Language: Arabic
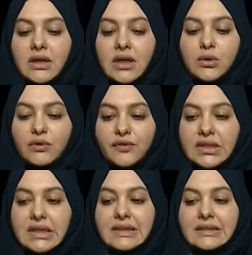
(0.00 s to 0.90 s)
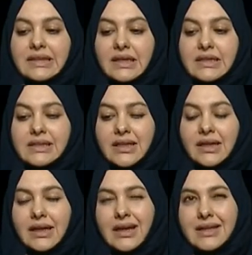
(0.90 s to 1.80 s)
اتوفقت هذه ثاني
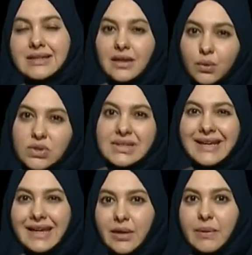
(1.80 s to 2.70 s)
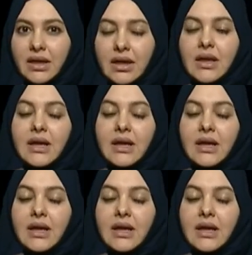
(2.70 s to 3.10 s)
يعني انا لي سنه ونص تقريبا